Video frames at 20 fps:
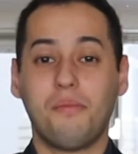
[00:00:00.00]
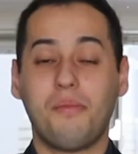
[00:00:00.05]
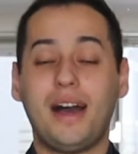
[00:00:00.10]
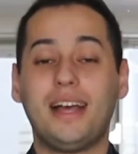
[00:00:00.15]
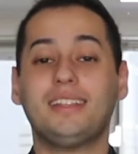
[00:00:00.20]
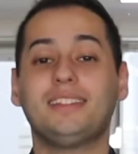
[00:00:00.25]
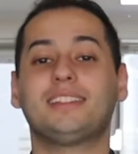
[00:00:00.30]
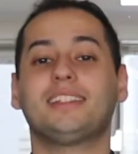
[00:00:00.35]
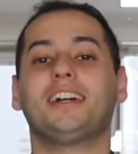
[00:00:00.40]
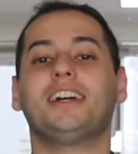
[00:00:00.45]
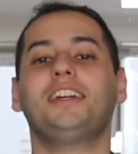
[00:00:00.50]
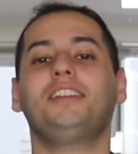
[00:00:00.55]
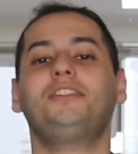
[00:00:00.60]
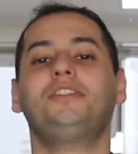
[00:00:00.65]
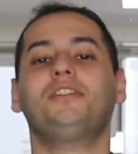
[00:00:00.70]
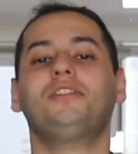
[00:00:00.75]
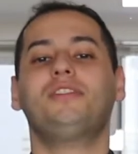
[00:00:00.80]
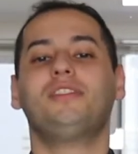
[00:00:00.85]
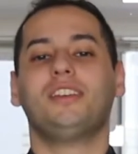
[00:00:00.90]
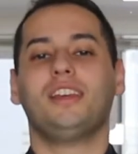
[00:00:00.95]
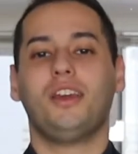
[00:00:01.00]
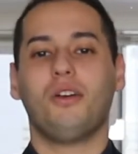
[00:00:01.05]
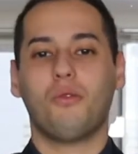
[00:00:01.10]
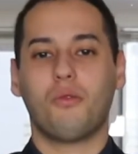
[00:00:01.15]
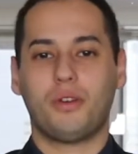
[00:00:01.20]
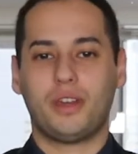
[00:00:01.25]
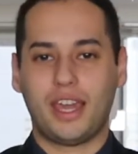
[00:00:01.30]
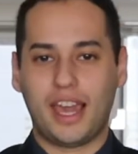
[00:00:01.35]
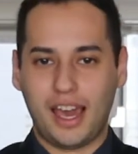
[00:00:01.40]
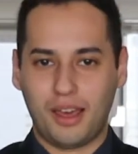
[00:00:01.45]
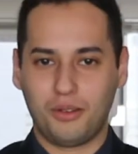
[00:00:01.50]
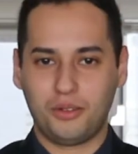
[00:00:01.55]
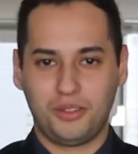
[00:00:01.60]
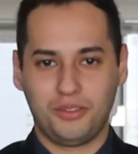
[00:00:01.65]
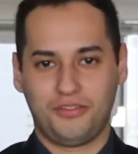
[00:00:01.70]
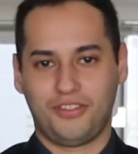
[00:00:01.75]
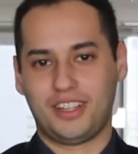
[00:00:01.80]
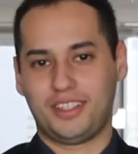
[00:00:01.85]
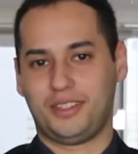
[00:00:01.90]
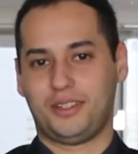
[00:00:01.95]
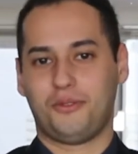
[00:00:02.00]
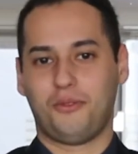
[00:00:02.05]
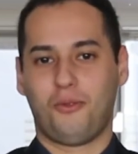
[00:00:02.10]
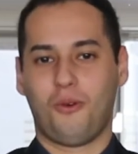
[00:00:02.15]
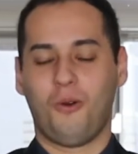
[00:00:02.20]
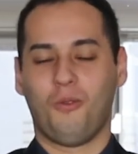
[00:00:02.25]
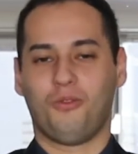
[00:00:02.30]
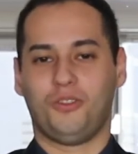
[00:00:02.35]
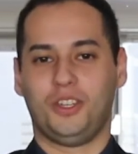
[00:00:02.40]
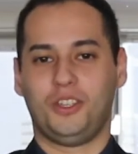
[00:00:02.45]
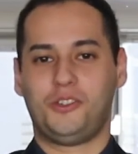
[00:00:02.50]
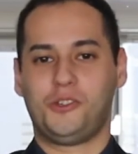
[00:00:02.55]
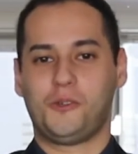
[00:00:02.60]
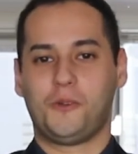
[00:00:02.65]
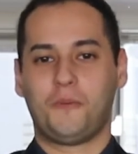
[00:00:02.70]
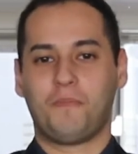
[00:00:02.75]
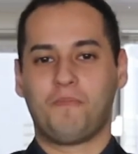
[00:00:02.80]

mas antes eu quero te fazer um convite.